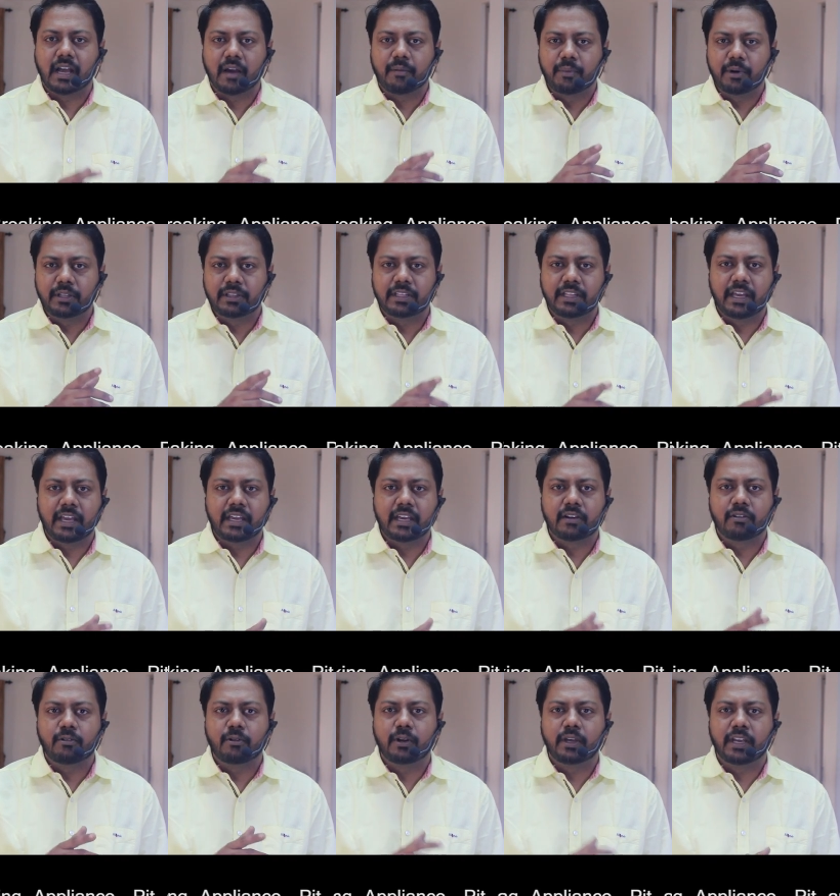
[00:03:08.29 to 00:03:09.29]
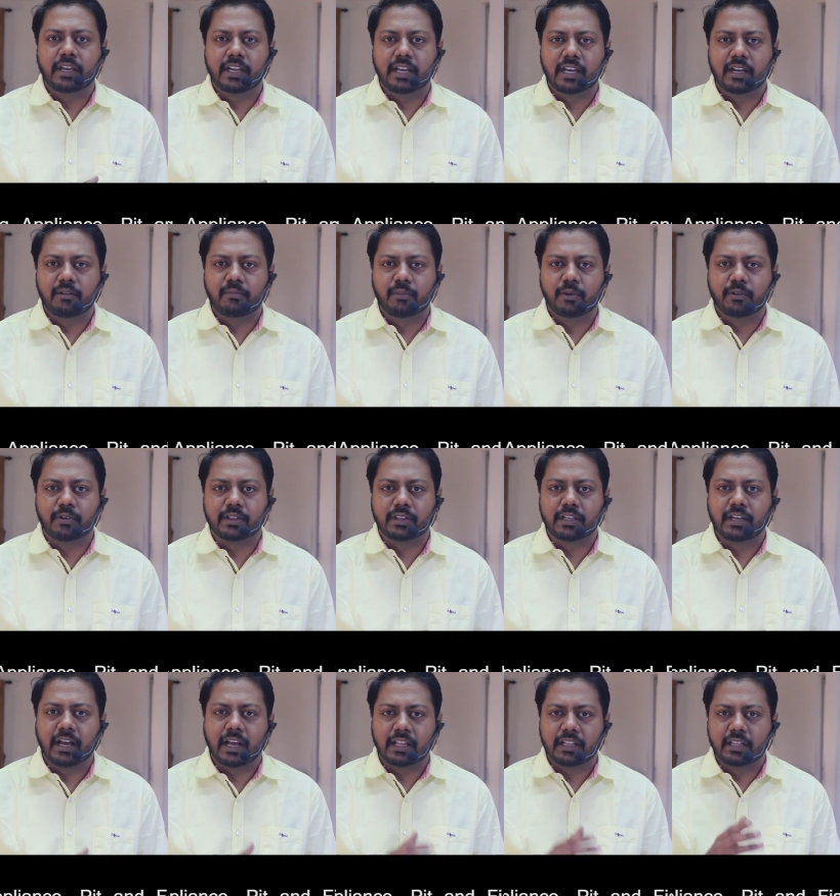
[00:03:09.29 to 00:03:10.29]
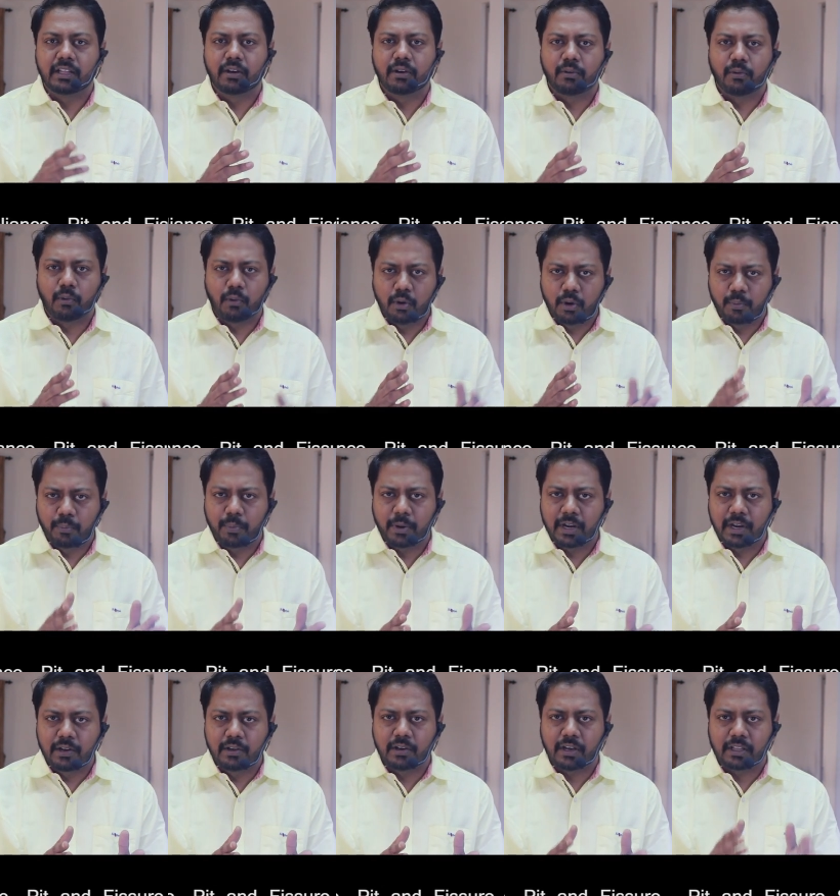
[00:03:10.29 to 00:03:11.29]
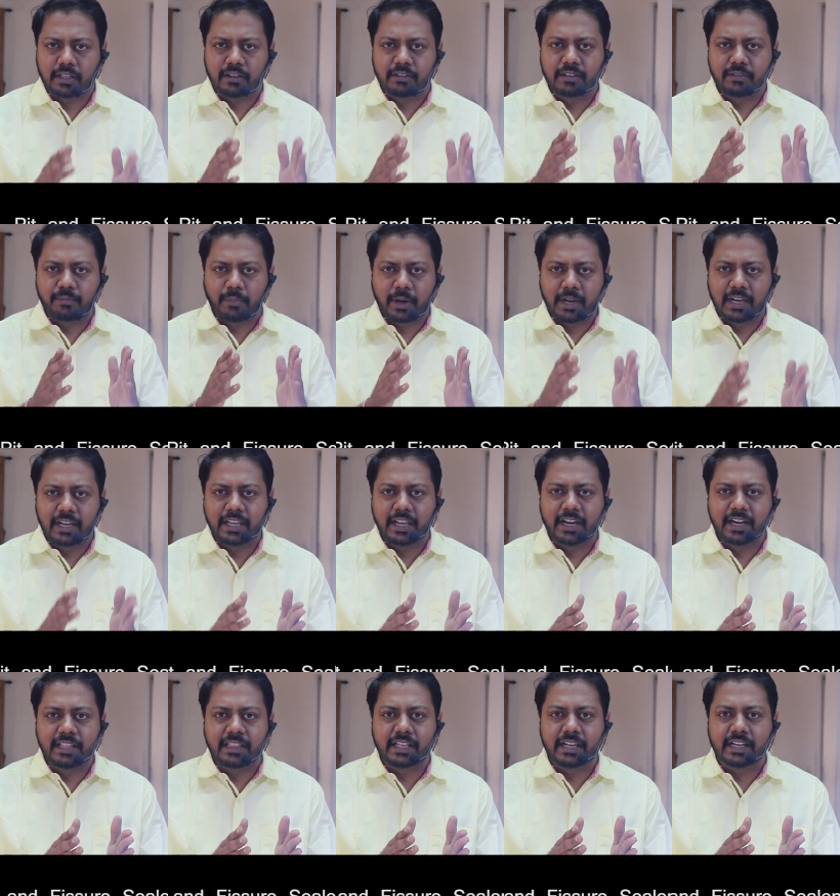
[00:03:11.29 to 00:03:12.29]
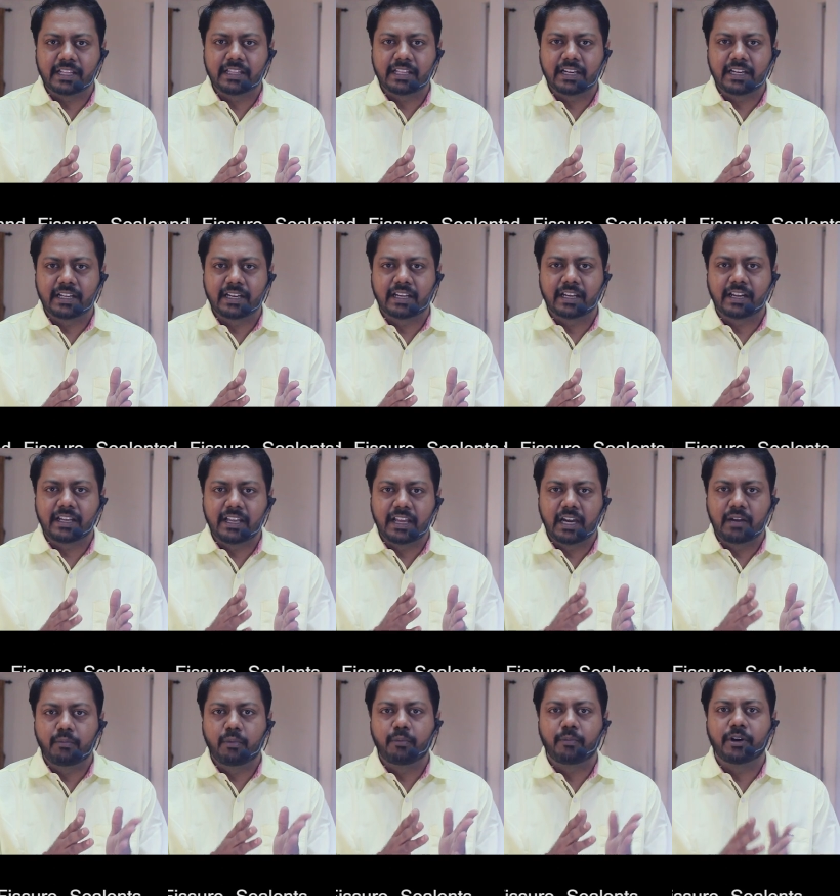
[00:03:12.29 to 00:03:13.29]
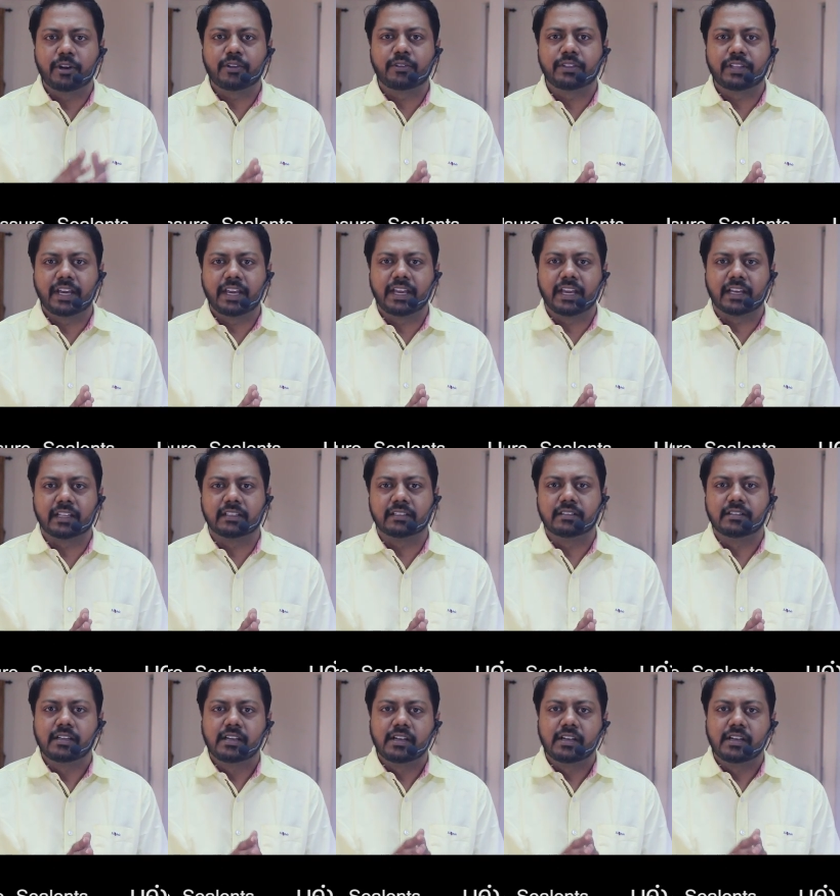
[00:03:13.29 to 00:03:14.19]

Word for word: அப்படி தேயக்கூடிய எலும்பு வந்து அந்த ஒரு பல்லு அதாவது பல்லு எடுத்த இடத்துல இருக்கிற எலும்பு மட்டும் தேயாது